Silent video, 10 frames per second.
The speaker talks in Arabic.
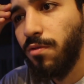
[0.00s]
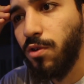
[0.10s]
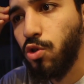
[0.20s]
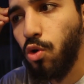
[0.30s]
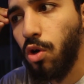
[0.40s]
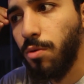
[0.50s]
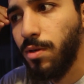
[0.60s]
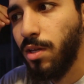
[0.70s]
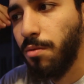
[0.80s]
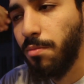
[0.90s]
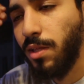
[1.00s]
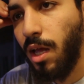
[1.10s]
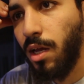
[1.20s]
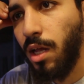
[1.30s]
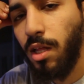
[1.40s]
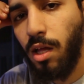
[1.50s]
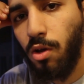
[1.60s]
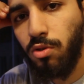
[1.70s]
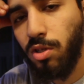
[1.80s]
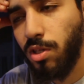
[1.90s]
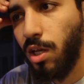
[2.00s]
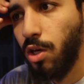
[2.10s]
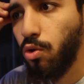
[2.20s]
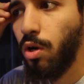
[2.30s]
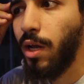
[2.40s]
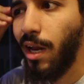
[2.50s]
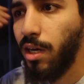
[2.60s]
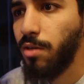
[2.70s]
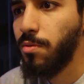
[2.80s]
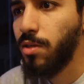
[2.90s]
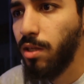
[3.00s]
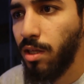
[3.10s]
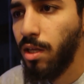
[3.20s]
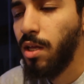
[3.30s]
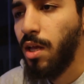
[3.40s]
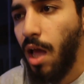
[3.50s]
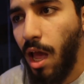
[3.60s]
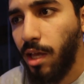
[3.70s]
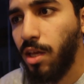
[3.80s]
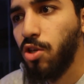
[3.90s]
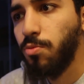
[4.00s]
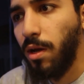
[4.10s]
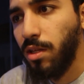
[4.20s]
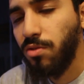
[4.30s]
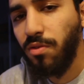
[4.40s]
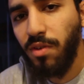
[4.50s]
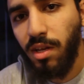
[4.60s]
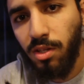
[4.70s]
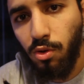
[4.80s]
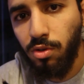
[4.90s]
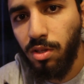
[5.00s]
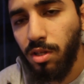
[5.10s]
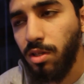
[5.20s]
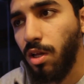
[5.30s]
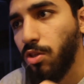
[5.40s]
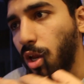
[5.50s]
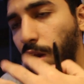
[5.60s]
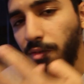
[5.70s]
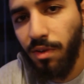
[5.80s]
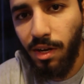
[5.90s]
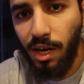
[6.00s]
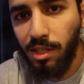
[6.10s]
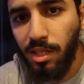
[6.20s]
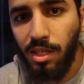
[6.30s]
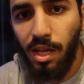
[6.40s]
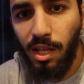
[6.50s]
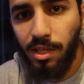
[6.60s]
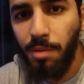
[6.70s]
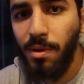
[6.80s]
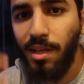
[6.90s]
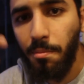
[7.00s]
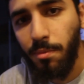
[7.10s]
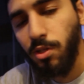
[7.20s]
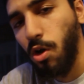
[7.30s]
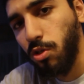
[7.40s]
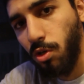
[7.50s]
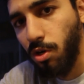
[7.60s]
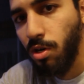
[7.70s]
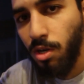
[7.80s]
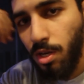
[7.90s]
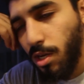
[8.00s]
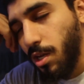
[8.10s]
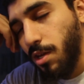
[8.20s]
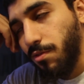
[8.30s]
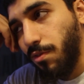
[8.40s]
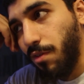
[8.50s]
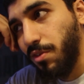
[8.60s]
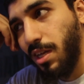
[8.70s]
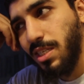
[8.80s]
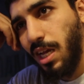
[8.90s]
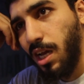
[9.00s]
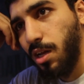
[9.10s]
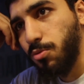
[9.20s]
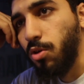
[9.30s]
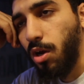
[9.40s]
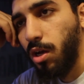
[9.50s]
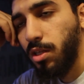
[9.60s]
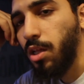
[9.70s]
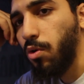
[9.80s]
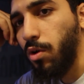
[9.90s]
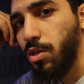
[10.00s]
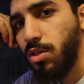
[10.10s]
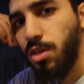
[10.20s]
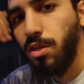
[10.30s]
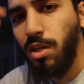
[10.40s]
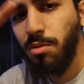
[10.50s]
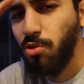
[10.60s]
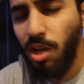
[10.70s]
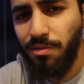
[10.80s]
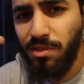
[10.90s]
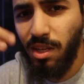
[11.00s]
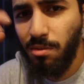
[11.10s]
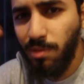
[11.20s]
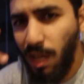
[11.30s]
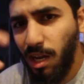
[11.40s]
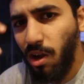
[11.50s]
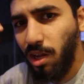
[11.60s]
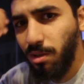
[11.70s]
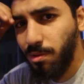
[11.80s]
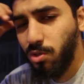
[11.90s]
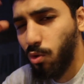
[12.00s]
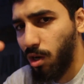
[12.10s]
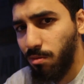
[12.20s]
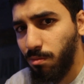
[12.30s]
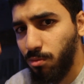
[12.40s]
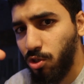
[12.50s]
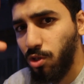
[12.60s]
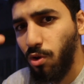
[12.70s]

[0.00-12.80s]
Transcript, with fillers: في الشغل مثلا بتاعي انا ككونتنت كريتور هيخليني مثلا ايه هينجيج مع ناس في فكره كونتنت اطلع فكره جديده نعمل كامبين اكتر ففي كذا حاجه بصراحه هنا كويسه احنا مش خايفين غير من حاجه واحده بس وغالبا مش